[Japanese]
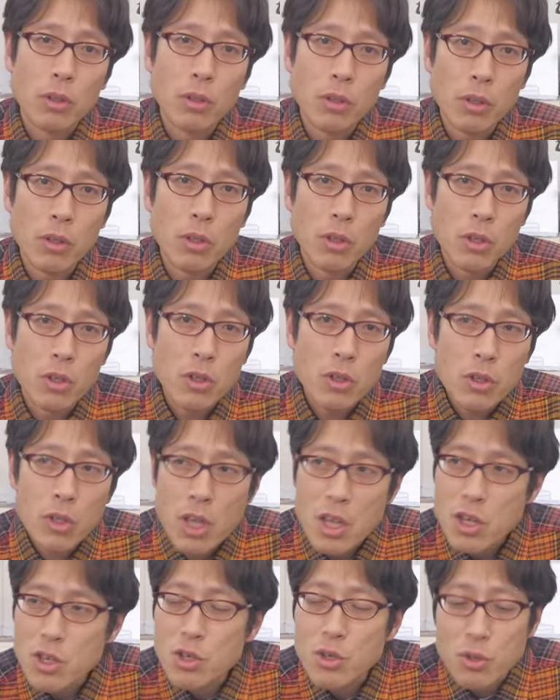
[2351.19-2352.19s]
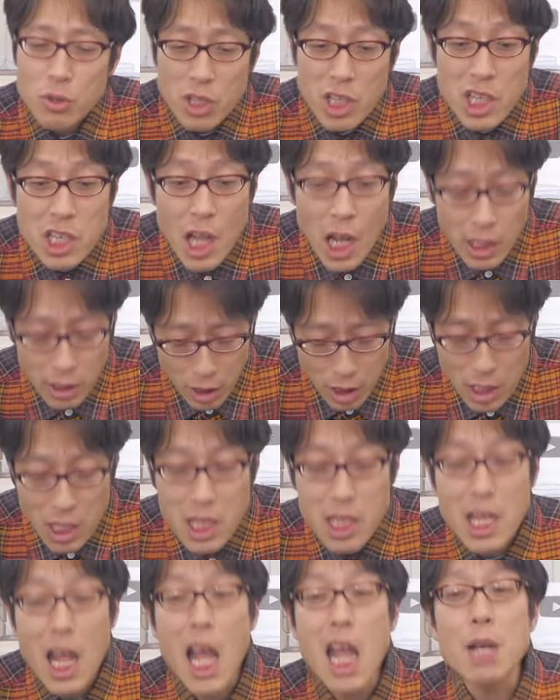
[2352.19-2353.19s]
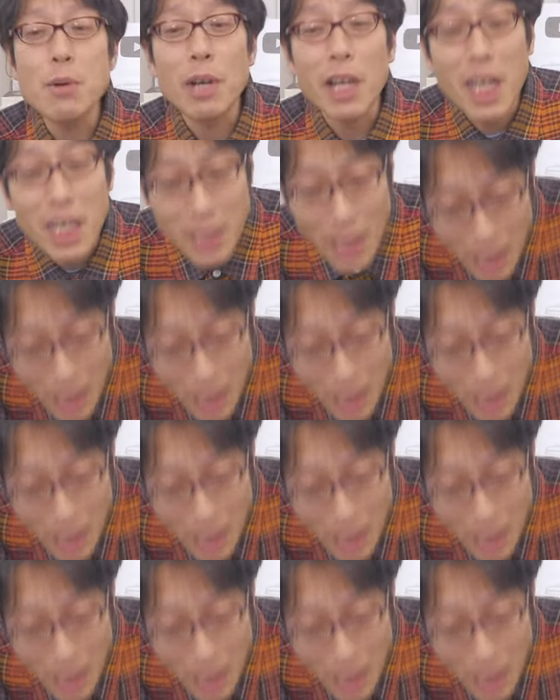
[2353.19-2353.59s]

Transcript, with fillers: 元首いないっていないわけ